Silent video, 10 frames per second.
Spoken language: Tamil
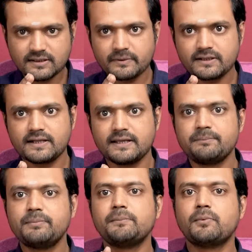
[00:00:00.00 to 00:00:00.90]
தன்மைக்கு நான்
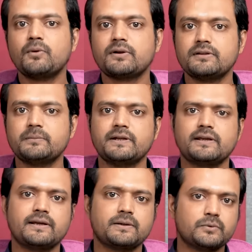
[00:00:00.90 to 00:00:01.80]
எப்படி போகிறது
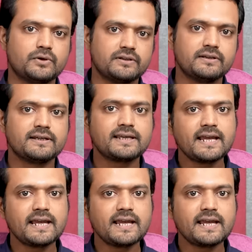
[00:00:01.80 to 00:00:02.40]
அப்படின்னு கேட்கும்பொழுது